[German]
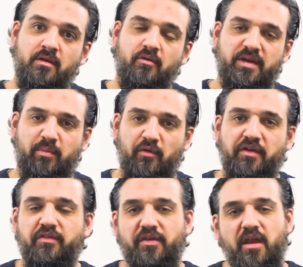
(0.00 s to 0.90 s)
Und der
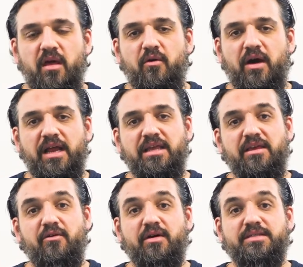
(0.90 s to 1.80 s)
Prophet sallallahu
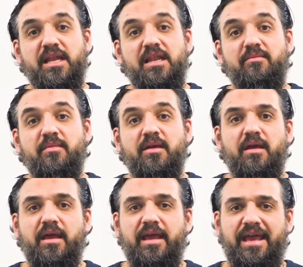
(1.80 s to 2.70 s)
alaihi wasallam,
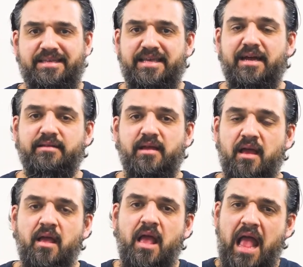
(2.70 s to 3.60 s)
er
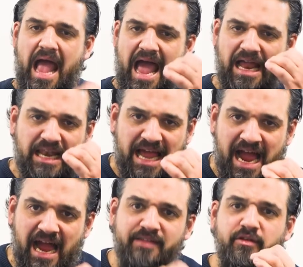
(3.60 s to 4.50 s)
sagte,
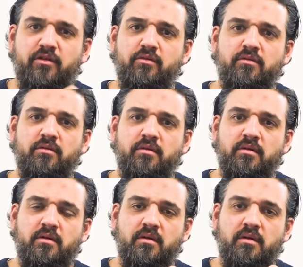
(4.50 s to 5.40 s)
Al-Adlu
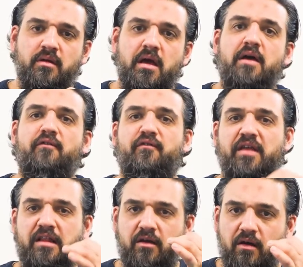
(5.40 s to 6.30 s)

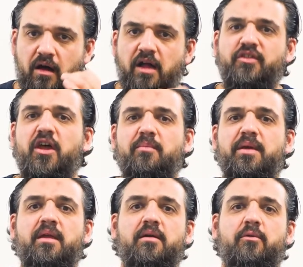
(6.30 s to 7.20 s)
fil
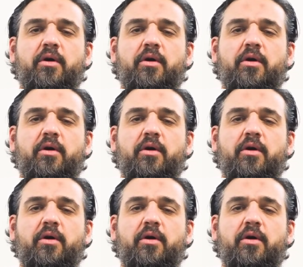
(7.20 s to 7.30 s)
Ghadabi